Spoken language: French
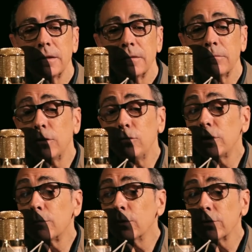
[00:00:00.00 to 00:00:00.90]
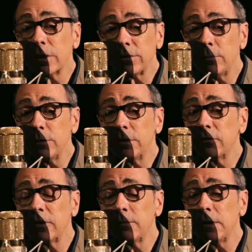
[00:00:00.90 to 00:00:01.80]
mais uniquement dans l'intimité
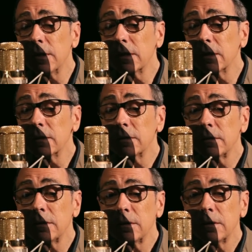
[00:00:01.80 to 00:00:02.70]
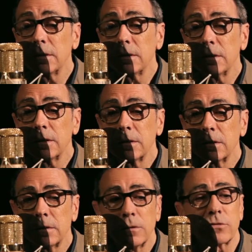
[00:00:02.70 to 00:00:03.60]
familiale.
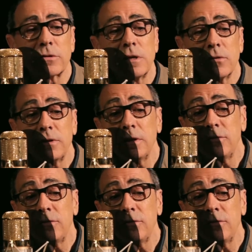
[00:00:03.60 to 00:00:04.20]
Lorsqu'il y avait des